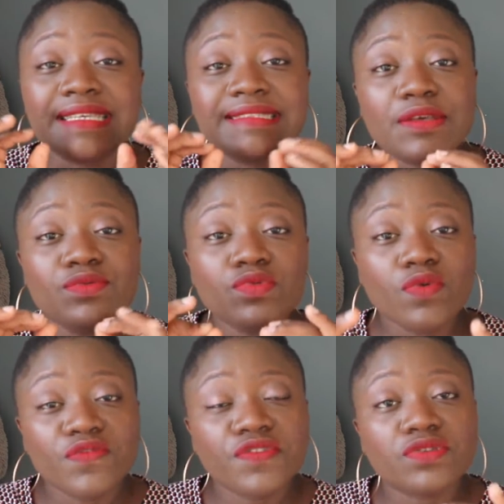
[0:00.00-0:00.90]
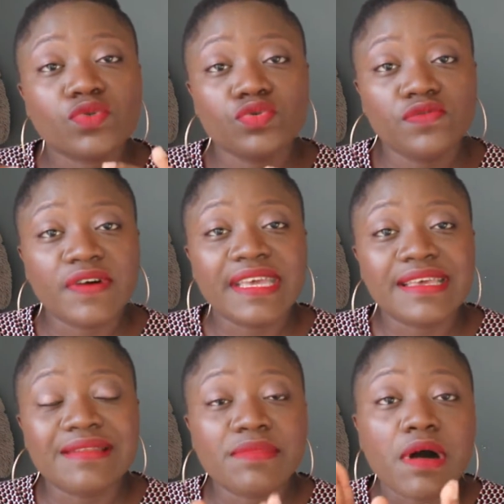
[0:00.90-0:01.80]
Et c'est une confiance que tu vas
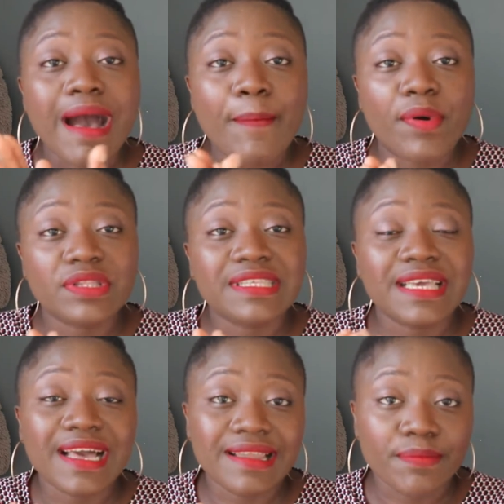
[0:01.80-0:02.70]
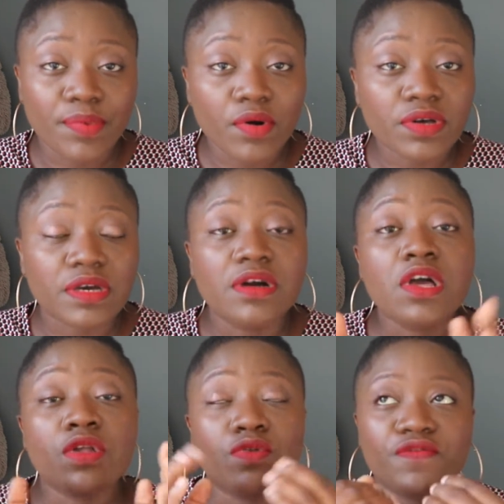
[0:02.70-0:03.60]
également apporter à la banque.
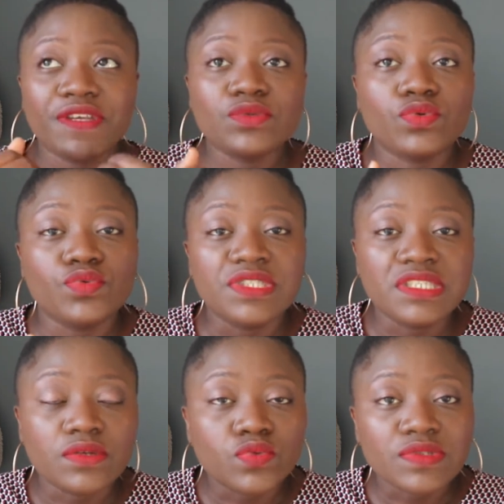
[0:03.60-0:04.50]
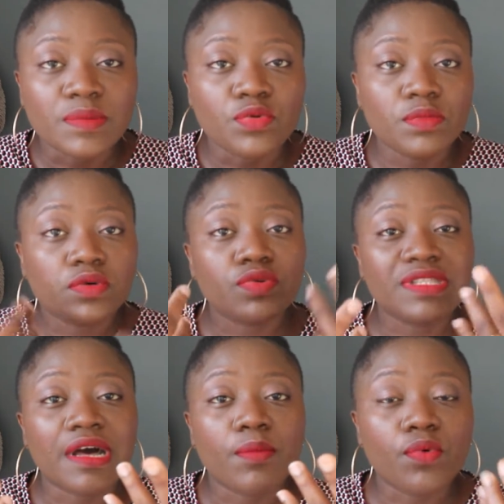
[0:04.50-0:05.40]
Le fait de lui dire tout simplement que
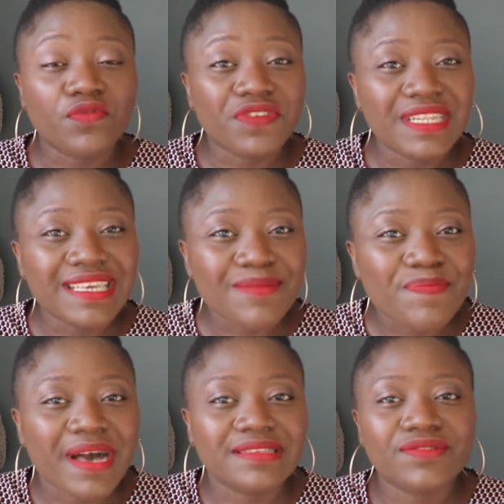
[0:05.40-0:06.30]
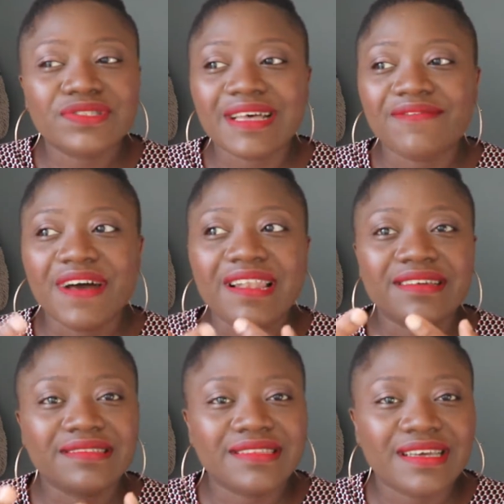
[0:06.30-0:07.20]
tu as un profil épargnant, ça va
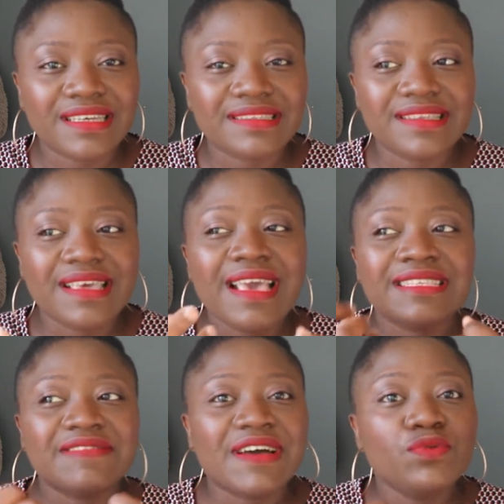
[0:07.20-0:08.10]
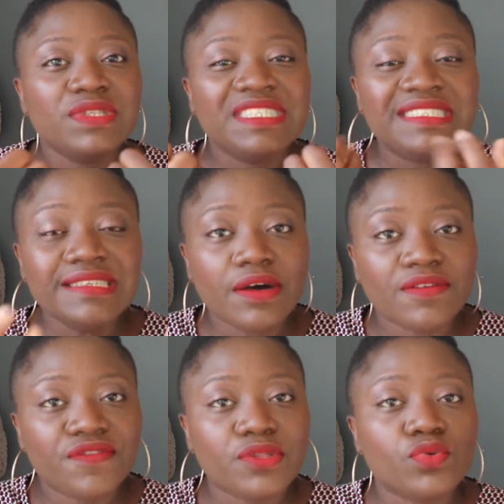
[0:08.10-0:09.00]
l'intéresser. Ça va lui dire en
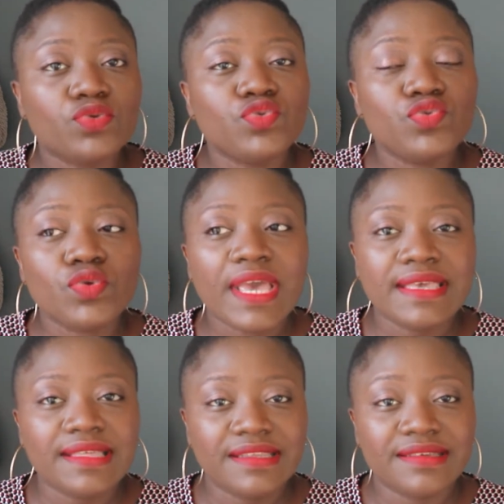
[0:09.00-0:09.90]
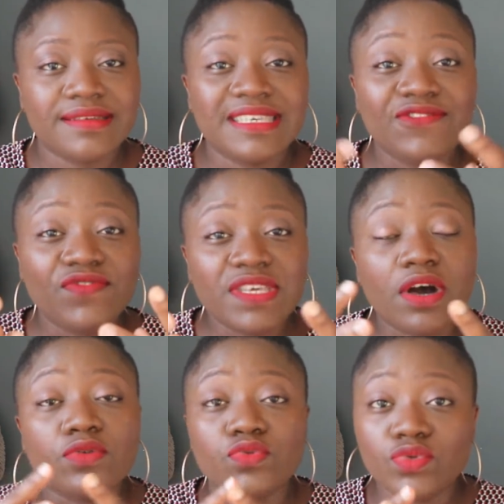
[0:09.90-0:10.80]
fait que tu es quelqu'un qui qui vit
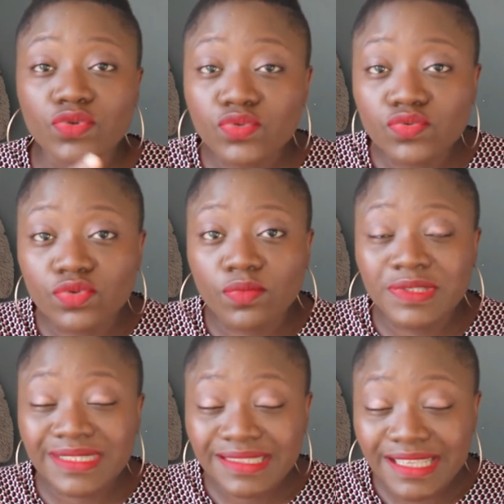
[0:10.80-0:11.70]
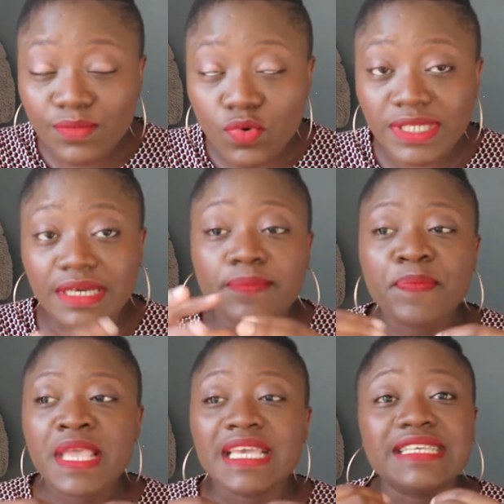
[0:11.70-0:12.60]
en dessous de tes moyens
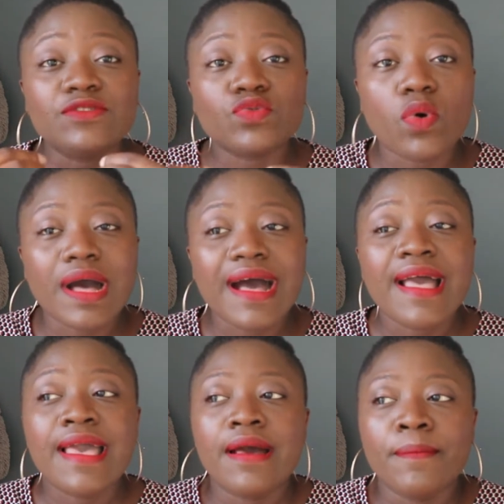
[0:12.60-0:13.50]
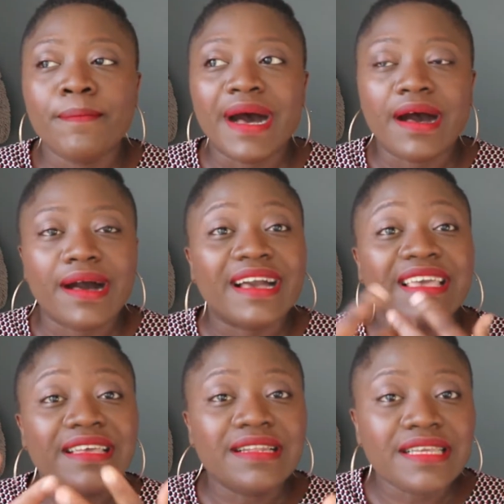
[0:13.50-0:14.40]
et qui saura bah,
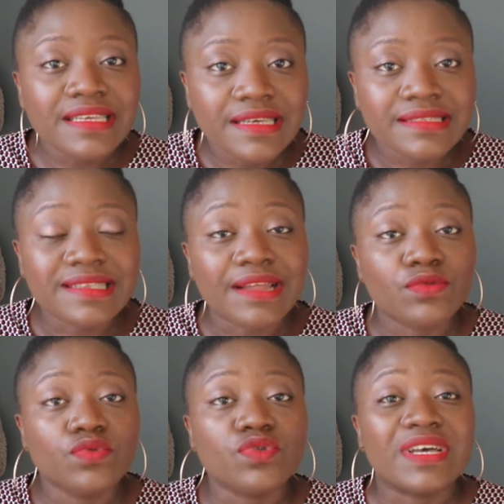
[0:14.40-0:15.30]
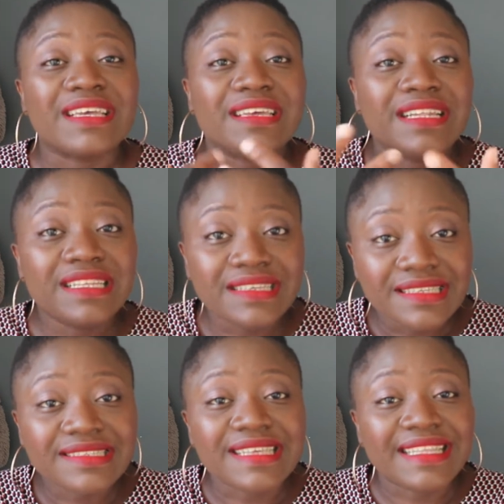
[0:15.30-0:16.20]
régler sa note, régler
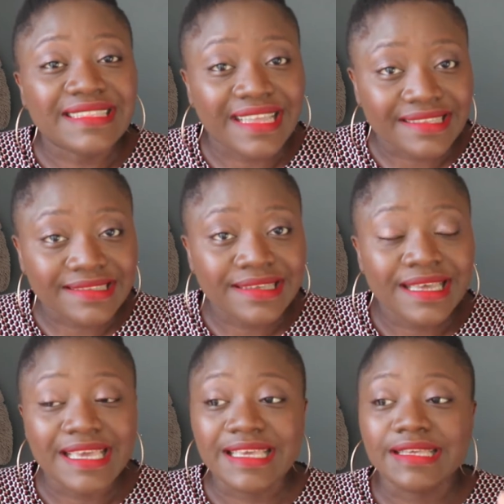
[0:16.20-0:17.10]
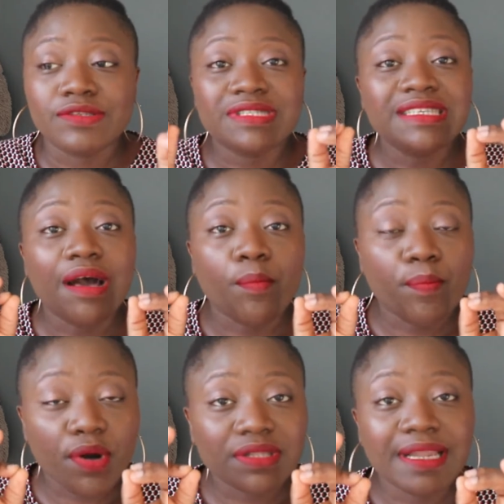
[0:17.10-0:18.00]
sa dette. Et ce qui
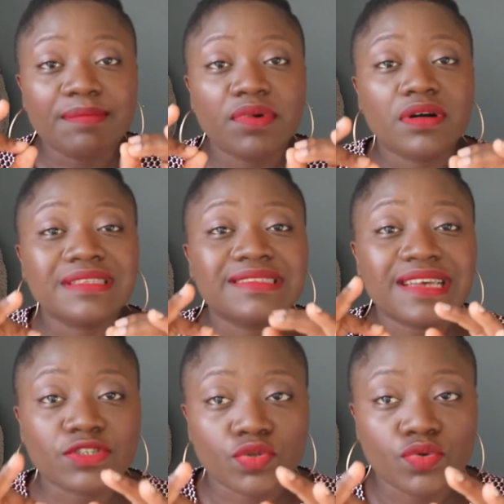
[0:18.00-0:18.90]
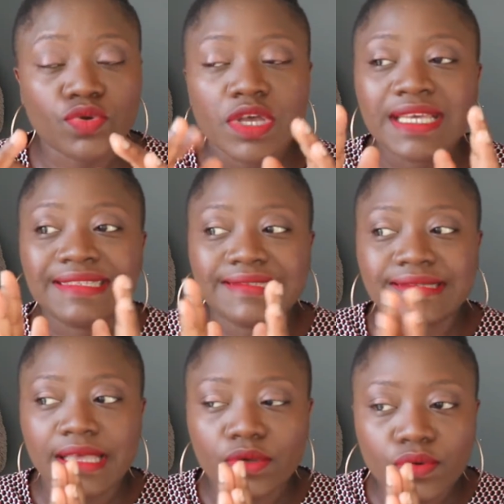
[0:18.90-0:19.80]
importe la banque, sache-le,
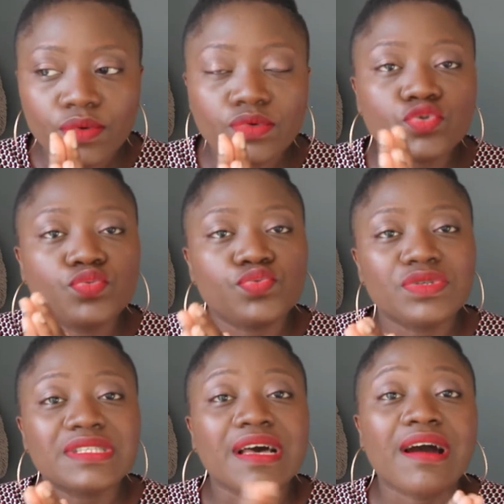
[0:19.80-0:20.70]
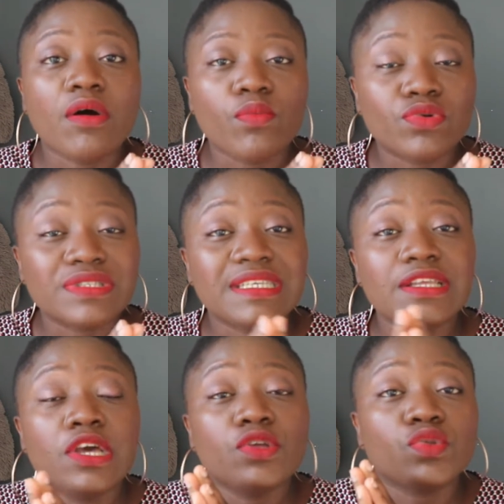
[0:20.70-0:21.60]
c'est que tu puisses
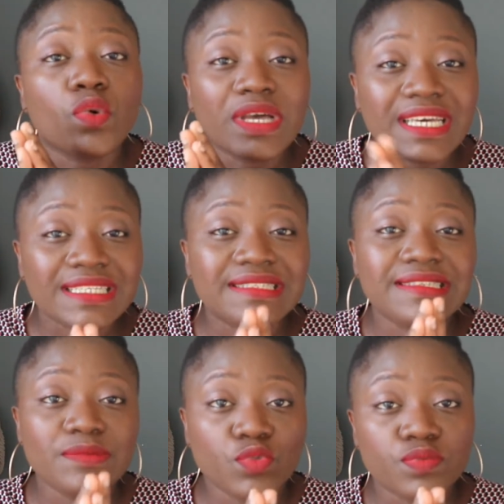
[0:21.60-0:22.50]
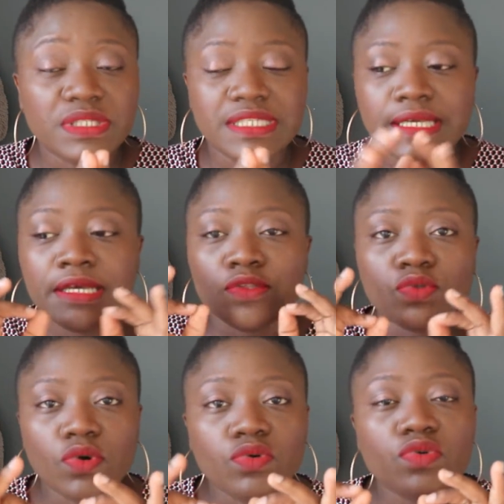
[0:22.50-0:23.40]
rembourser ton crédit immobilier.
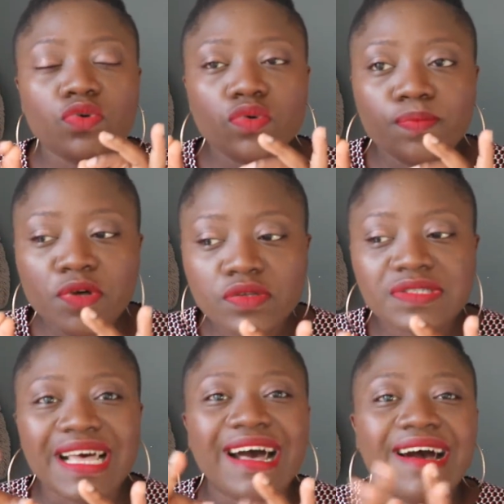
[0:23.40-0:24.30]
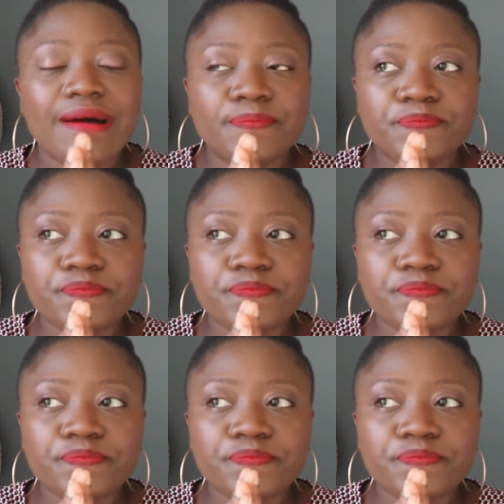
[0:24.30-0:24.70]
Donc commence à